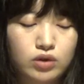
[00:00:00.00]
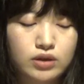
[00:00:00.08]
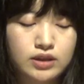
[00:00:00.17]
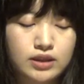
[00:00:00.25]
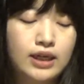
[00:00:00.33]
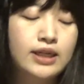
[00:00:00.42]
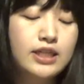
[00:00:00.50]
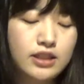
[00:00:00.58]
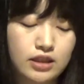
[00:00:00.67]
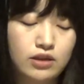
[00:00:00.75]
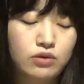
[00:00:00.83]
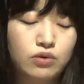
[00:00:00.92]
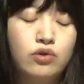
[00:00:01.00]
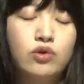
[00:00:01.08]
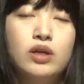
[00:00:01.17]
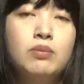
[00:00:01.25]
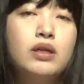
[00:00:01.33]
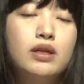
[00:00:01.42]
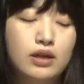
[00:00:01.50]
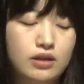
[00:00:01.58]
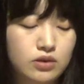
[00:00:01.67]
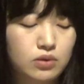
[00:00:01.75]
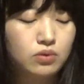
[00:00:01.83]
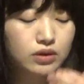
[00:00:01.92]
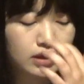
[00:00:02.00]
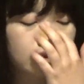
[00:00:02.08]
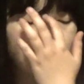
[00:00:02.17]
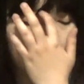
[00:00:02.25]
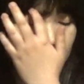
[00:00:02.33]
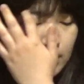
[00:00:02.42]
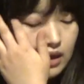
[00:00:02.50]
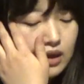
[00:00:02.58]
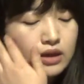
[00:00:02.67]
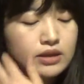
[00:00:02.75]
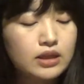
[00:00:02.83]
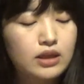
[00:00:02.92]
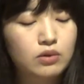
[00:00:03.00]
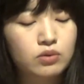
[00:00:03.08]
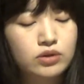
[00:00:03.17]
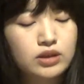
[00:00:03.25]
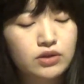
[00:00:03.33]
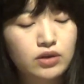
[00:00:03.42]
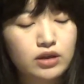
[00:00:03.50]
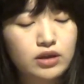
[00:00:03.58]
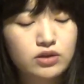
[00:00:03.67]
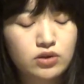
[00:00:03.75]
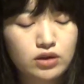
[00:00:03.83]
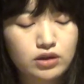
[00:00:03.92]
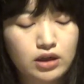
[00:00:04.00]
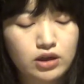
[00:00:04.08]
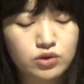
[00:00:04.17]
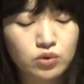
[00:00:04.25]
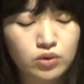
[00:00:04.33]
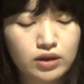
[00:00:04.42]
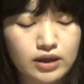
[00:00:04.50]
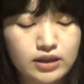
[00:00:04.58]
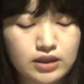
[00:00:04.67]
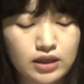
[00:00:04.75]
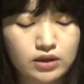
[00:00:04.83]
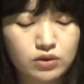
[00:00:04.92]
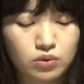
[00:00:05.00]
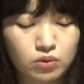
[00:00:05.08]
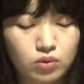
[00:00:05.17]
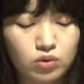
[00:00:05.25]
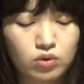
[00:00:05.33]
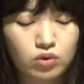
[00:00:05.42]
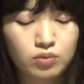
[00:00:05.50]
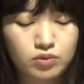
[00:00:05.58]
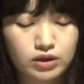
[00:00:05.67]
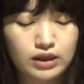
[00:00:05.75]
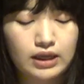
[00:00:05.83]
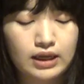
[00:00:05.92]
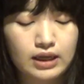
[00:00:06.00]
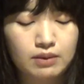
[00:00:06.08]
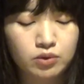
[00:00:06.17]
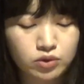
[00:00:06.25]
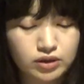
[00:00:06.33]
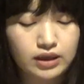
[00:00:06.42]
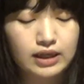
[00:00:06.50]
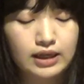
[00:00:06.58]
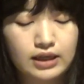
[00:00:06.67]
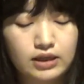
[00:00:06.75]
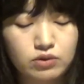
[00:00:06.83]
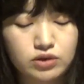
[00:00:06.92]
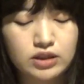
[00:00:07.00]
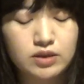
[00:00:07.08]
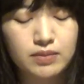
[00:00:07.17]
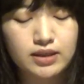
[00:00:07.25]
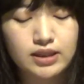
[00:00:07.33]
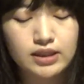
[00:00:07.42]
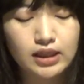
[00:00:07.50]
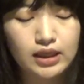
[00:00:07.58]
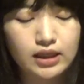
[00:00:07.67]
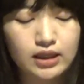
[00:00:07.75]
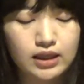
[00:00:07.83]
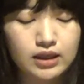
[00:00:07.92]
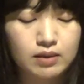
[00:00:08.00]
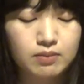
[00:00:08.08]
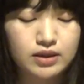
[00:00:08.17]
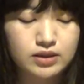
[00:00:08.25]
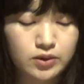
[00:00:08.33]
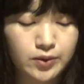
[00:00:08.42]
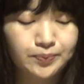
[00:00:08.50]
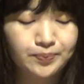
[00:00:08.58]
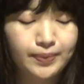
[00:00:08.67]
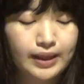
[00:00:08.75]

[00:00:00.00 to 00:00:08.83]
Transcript: 詐欺師という意味だそうですさてこの作品について紹介サイトを主に、えー、元に、えー、ご説明させていただきますと